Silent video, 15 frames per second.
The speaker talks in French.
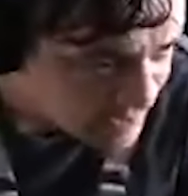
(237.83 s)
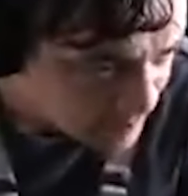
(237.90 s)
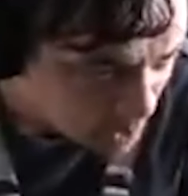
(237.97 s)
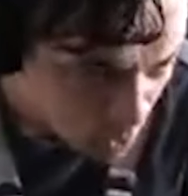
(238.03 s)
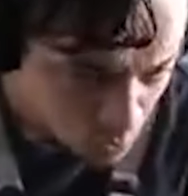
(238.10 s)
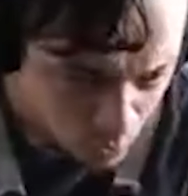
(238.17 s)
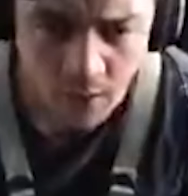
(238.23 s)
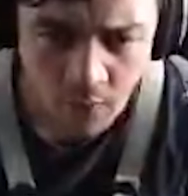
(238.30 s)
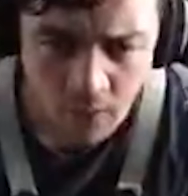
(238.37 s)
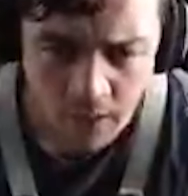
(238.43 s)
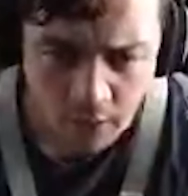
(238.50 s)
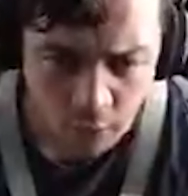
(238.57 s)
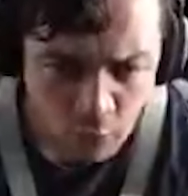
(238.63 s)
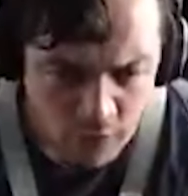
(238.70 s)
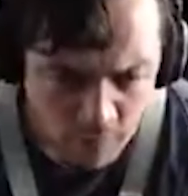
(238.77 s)
bon Voilà,
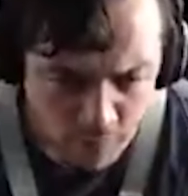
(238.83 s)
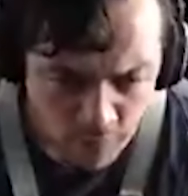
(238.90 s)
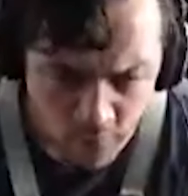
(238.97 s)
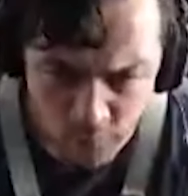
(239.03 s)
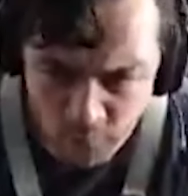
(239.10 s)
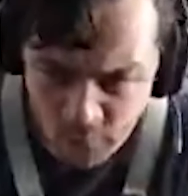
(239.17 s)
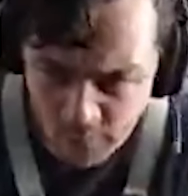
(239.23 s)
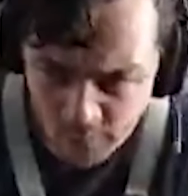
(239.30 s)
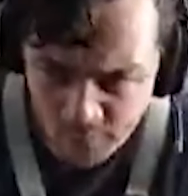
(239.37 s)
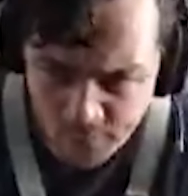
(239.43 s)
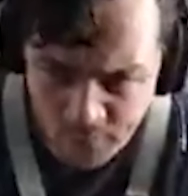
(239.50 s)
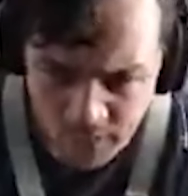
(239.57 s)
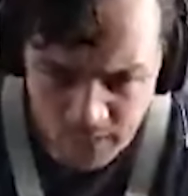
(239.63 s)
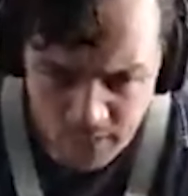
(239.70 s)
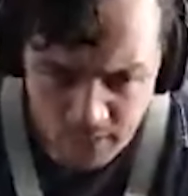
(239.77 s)
tout ça pour que vous me
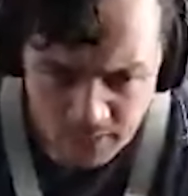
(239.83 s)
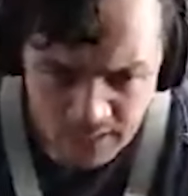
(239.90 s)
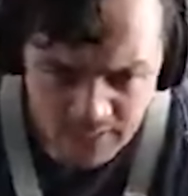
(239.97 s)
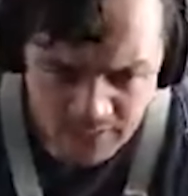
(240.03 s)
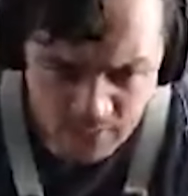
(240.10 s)
euh, cassez